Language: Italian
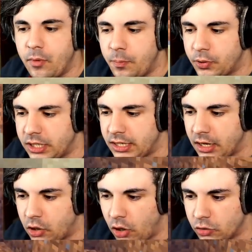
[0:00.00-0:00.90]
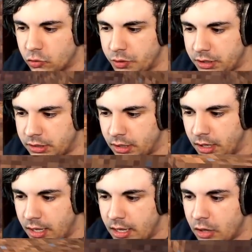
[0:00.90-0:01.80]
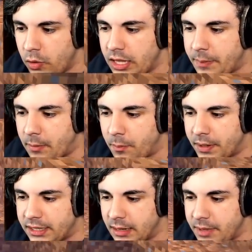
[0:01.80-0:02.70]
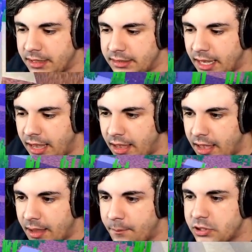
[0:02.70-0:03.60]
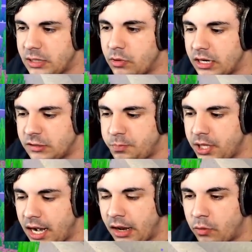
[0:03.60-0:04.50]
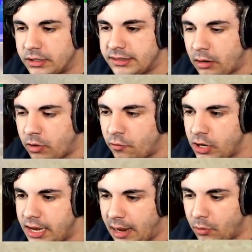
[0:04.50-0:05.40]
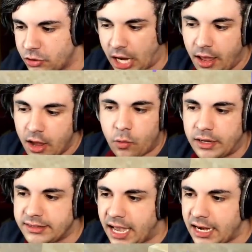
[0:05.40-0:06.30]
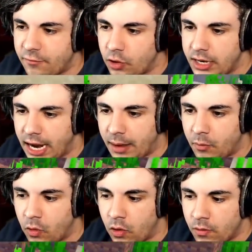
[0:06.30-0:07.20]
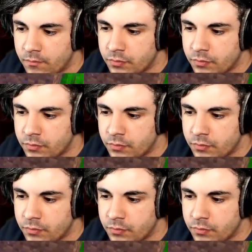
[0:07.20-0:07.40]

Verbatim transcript: il potere del conduit. Quindi abbiamo praticamente... Possiamo respirare quant'acqua vogliamo. Cioè, quanta aria vogliamo.